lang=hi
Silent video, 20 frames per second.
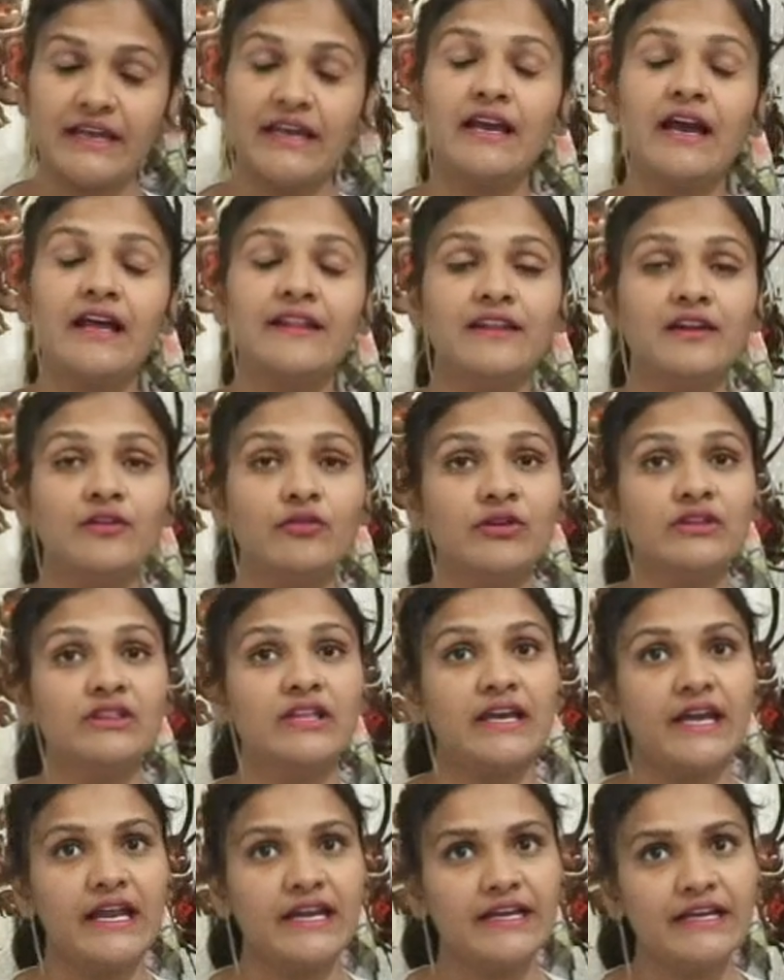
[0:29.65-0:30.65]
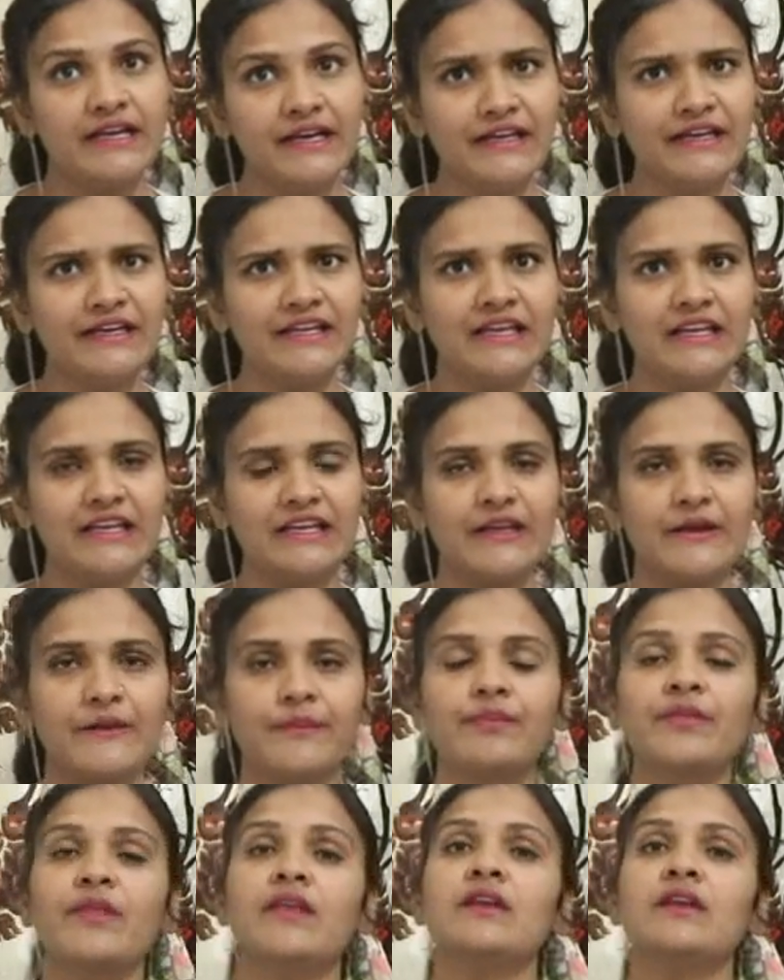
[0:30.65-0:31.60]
लिए अदर कोई तैयारी करने के लिए